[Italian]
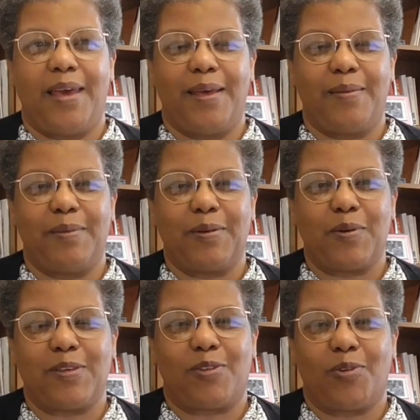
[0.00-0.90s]
in
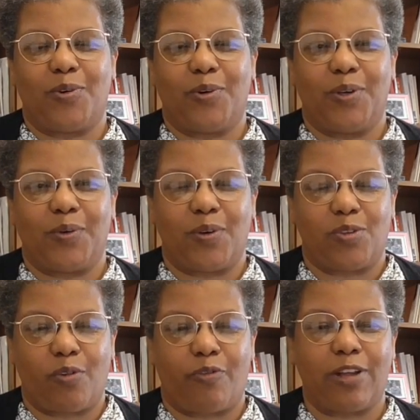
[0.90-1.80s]
questo, in
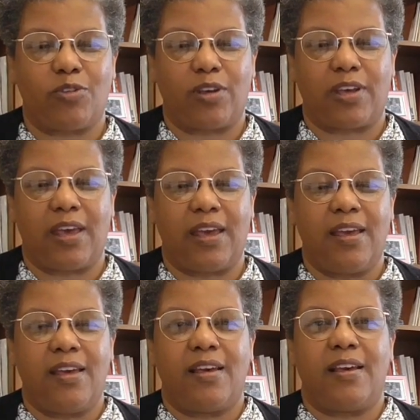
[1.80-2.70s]
questo, fatto è che
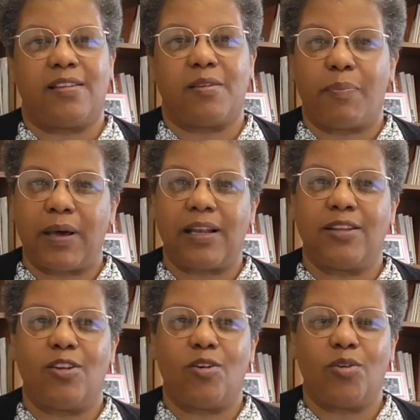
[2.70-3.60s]
eh, si parla
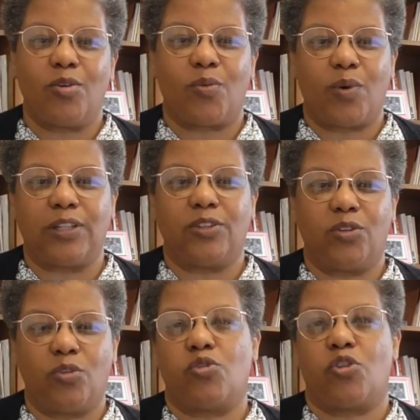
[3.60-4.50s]
di loro quando
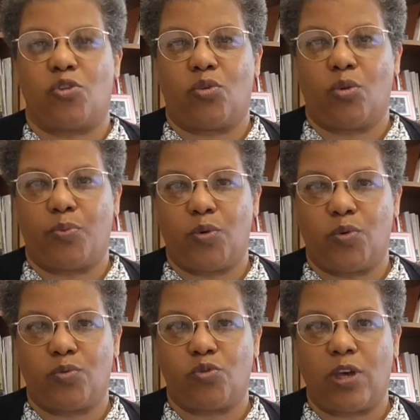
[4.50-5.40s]
non ci sono
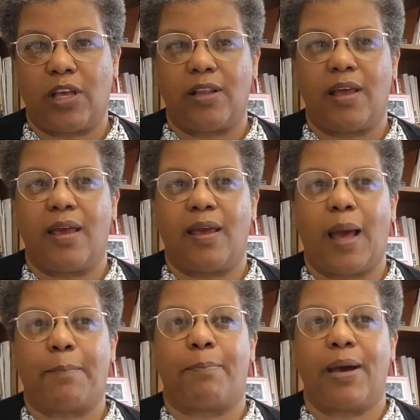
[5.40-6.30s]
più, cioè eh,
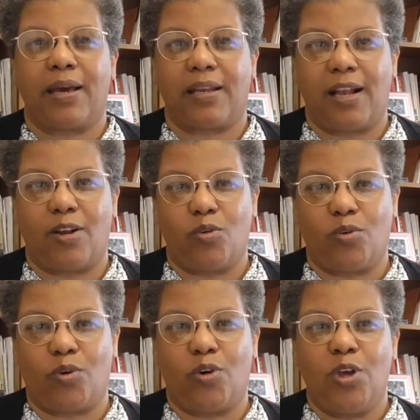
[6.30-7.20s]
appare la
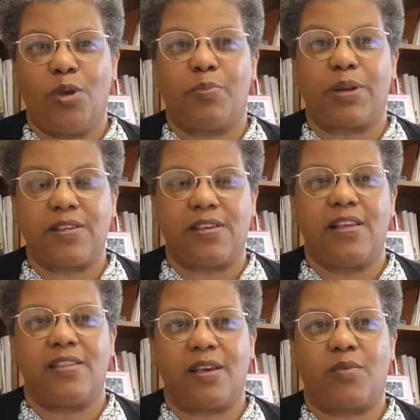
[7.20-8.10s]
loro
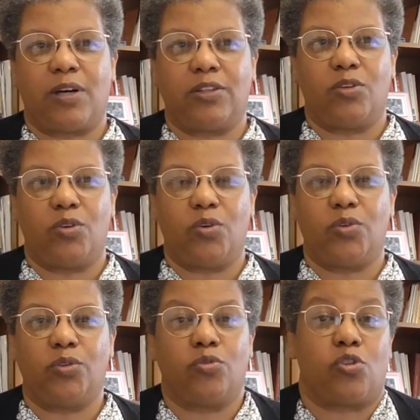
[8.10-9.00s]
presenza
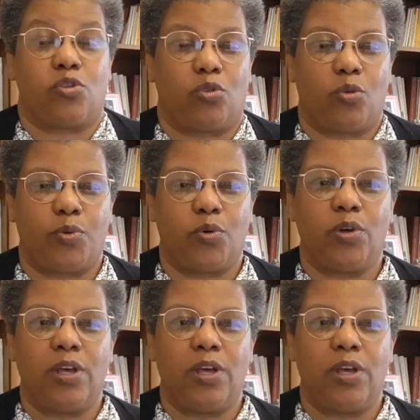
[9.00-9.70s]
quando non ci sono più.